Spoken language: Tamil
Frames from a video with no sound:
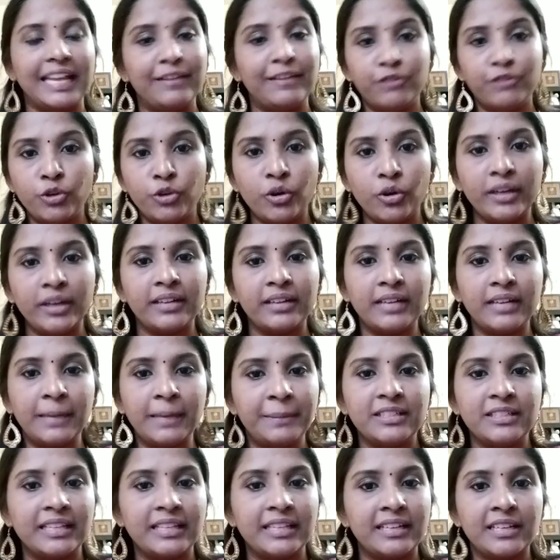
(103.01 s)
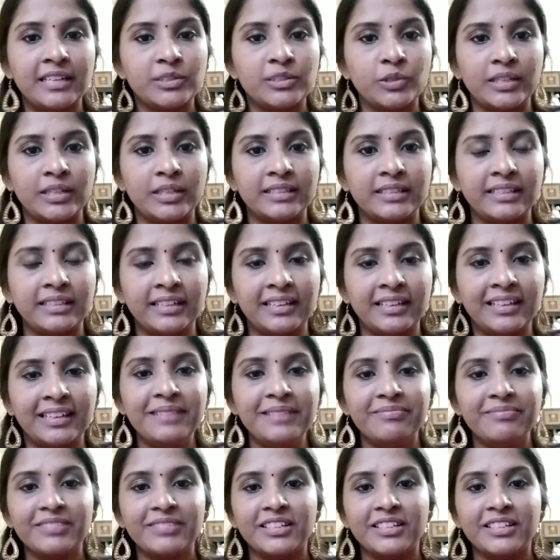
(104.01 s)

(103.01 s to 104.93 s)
எவ்வளோ அப்படின்னு என்னால் சொல்ல தெரியல